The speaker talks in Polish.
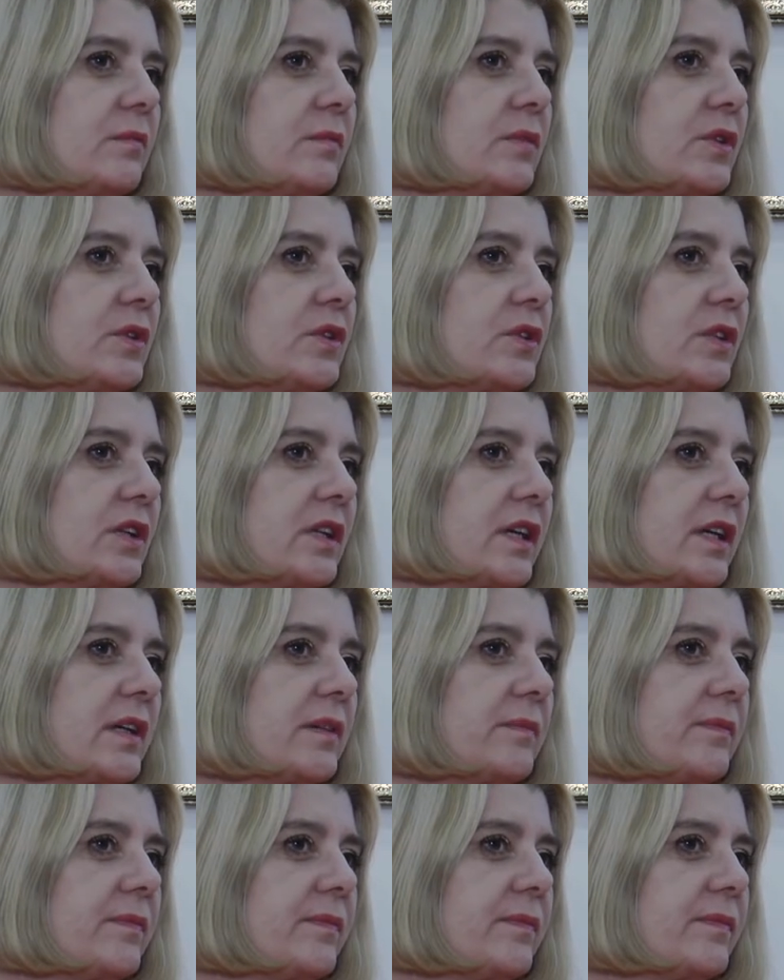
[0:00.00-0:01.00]

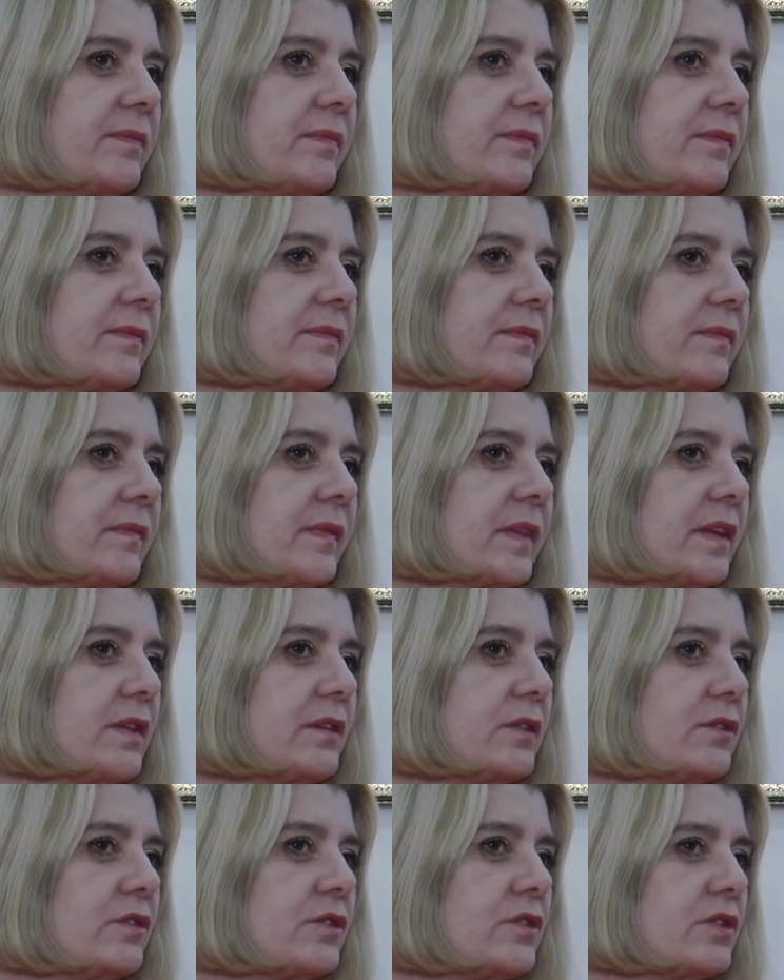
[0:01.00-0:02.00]
Myślę,
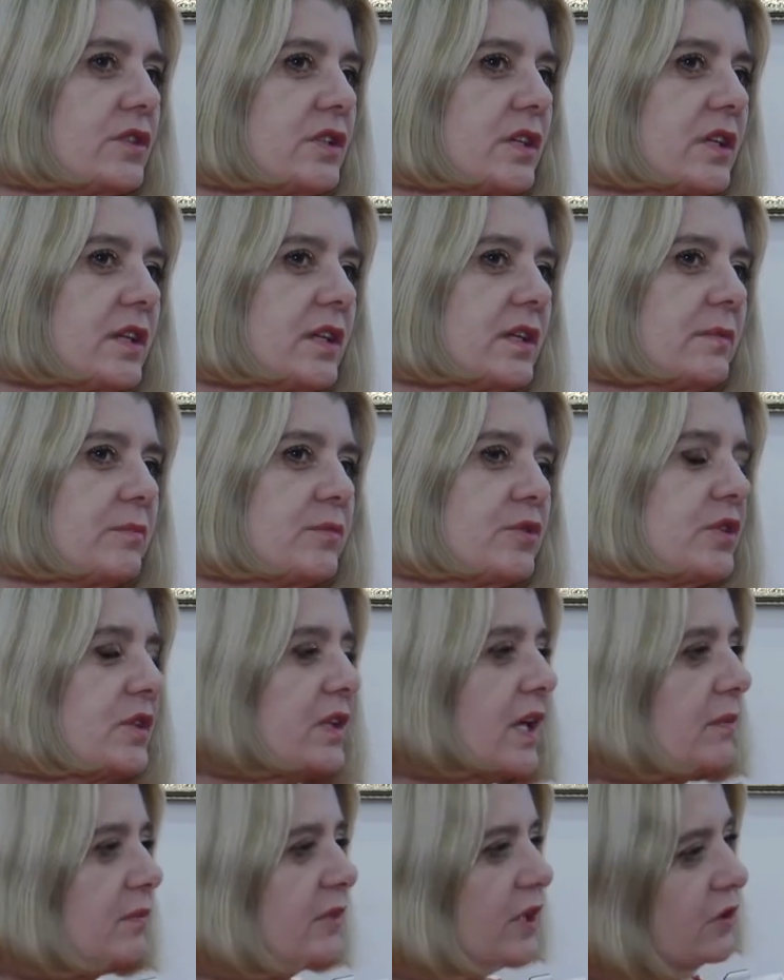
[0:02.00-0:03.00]
że
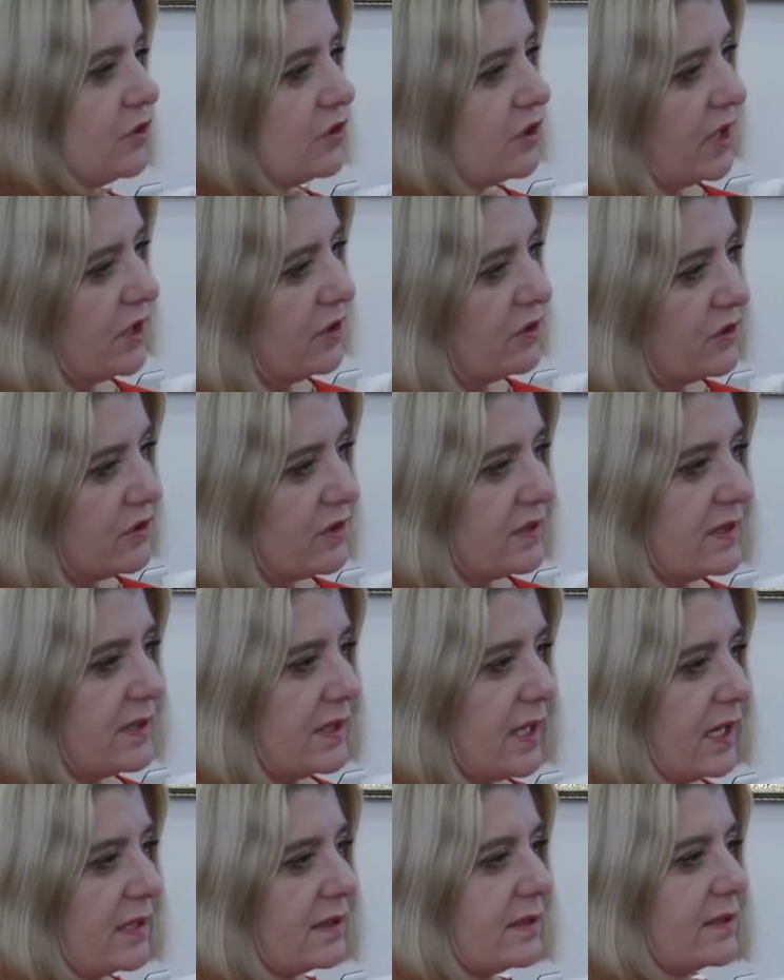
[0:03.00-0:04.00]
przynajmniej część z
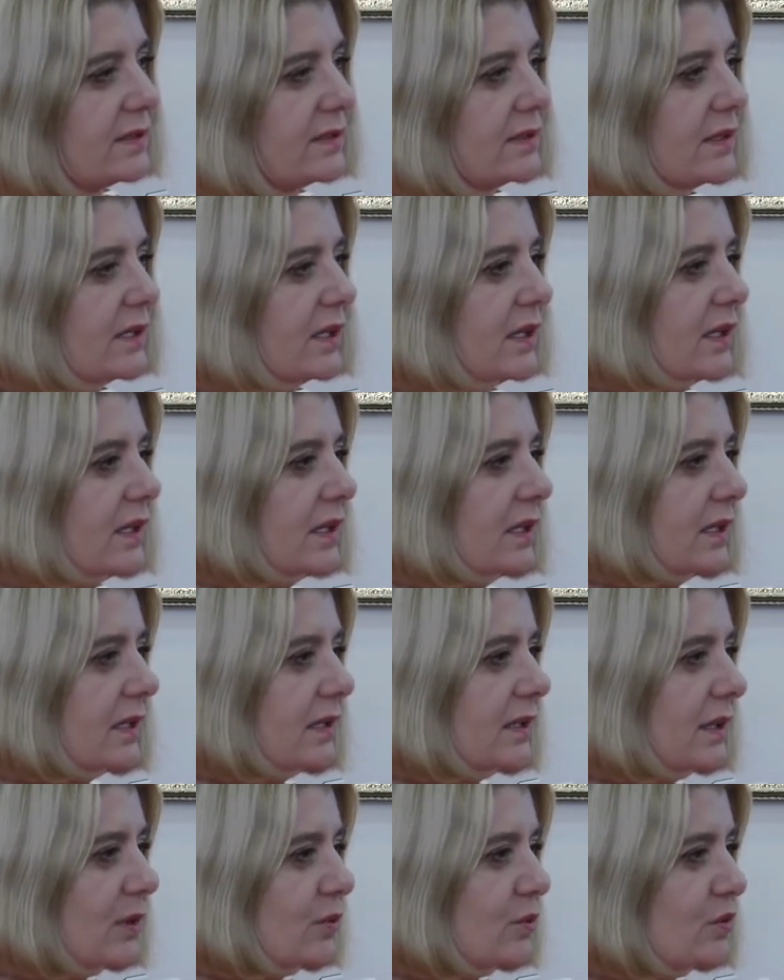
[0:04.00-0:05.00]
nas
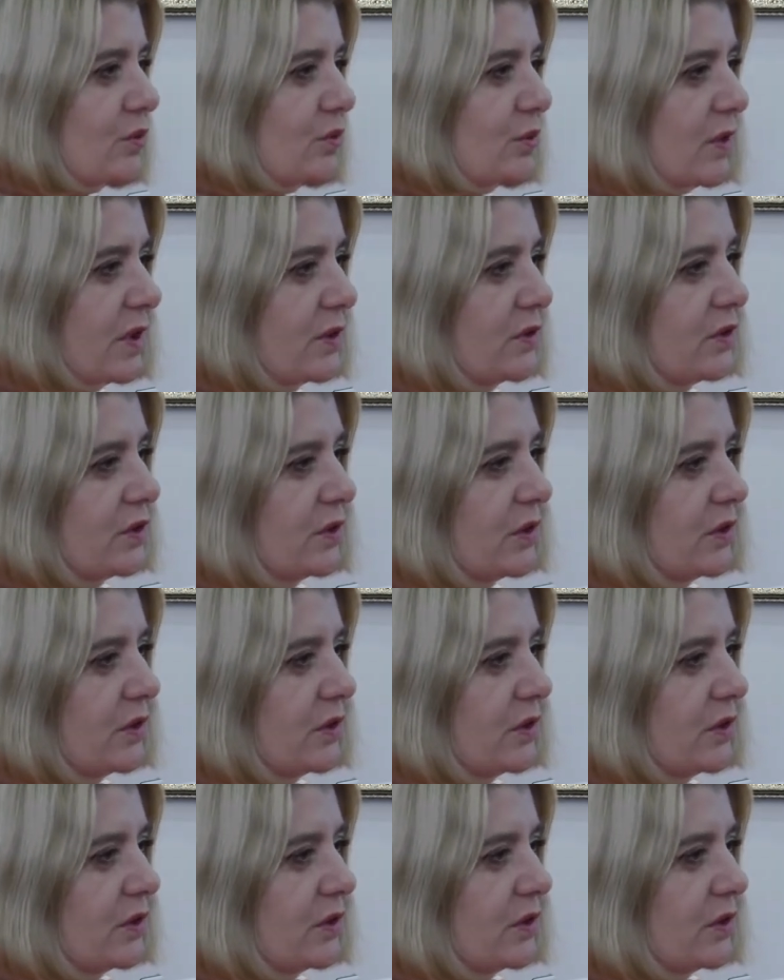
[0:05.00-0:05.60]
nauczyła